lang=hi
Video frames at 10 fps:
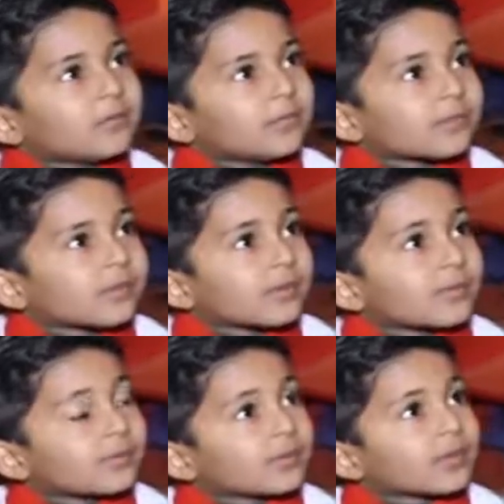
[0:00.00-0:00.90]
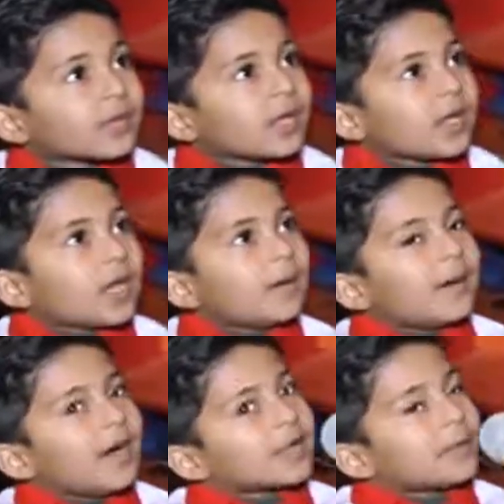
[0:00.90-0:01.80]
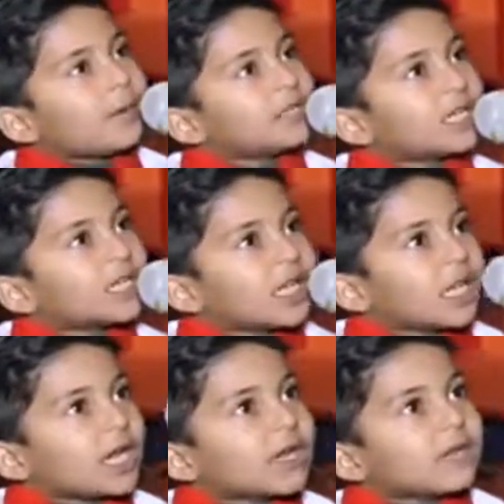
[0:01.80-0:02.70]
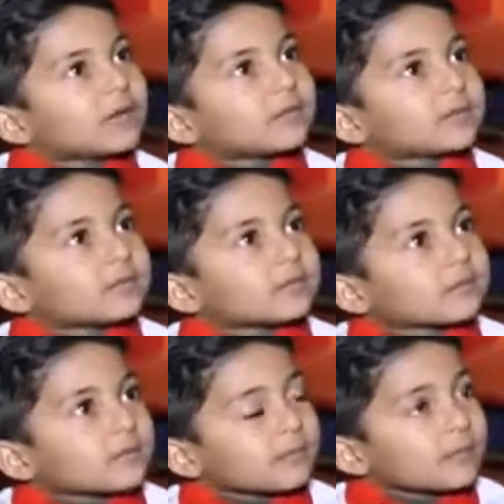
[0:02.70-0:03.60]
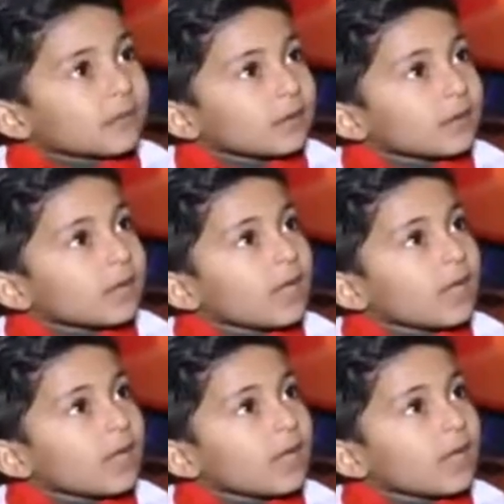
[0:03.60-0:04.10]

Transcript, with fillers: हमारा रब कौन है हमारा रब अल्लाह ताला है हमारा दीन क्या है